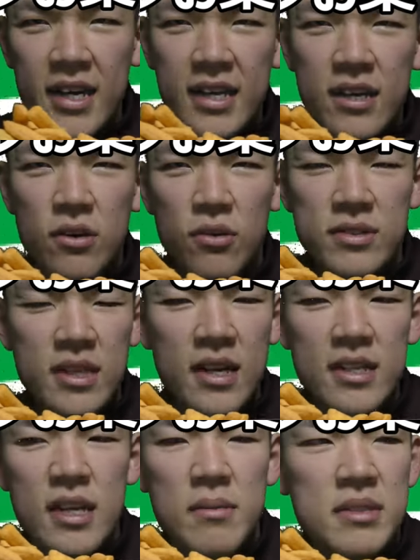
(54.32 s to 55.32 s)
いお皿
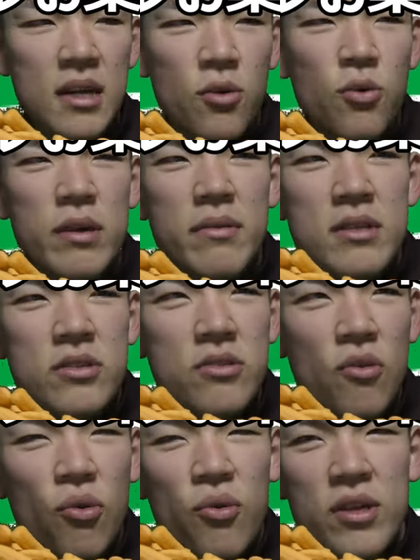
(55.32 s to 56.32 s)
に入れましたこれは
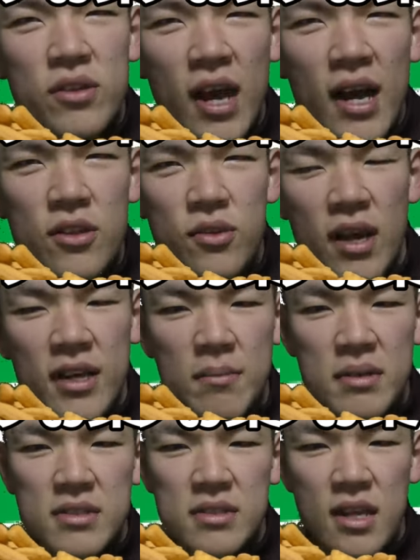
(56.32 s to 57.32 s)
ちょっと多いので後で開き
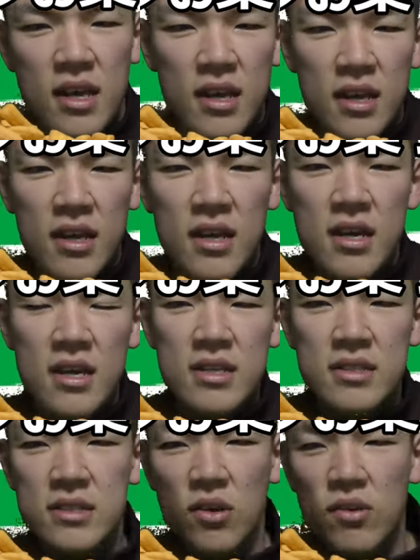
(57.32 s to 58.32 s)
ますね
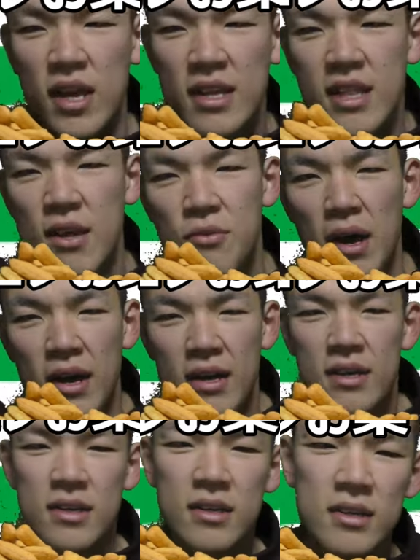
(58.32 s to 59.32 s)
それでは
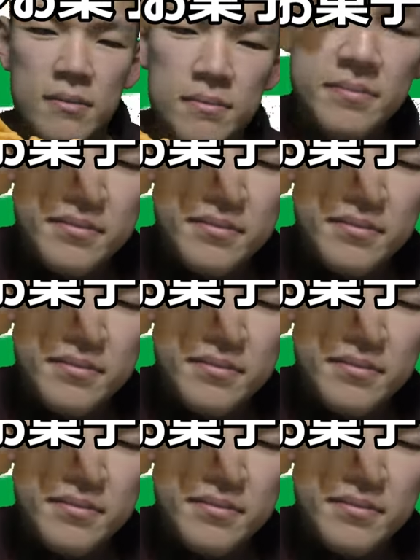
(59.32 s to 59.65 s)
う